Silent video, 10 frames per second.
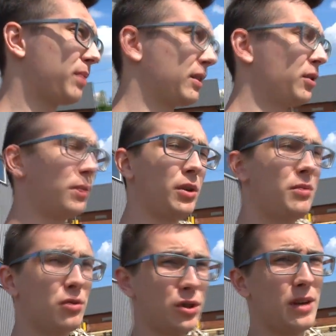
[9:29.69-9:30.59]

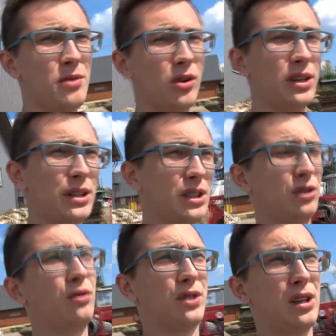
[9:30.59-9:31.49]
prawdopodobnie już ode mnie odjedzie,
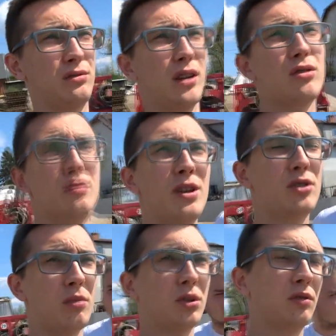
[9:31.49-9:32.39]
to w czerwcu, jak już nie
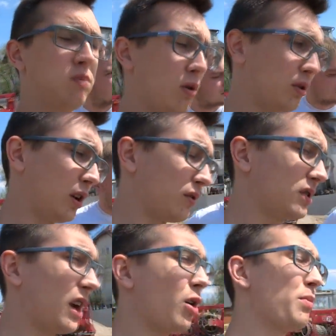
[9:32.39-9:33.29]
będzie roboty w polu i tego
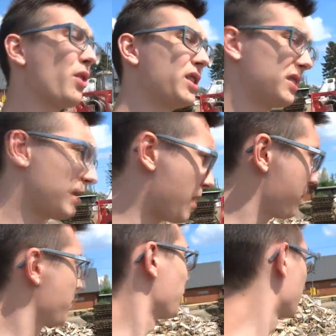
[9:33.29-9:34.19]
wszystko wszystkiego. Biorę się za
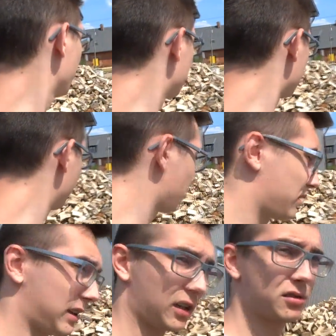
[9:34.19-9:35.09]
mapę, porobiłem sobie już
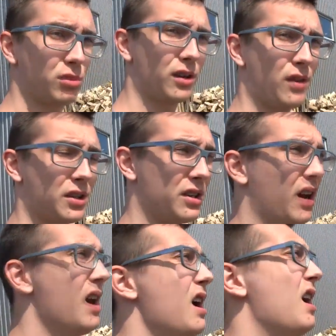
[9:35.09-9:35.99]
na tekstury właśnie
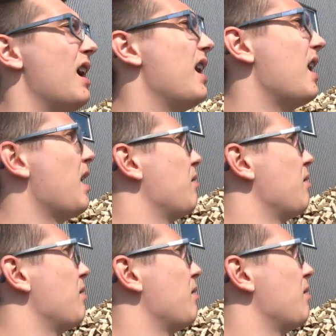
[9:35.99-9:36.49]
e,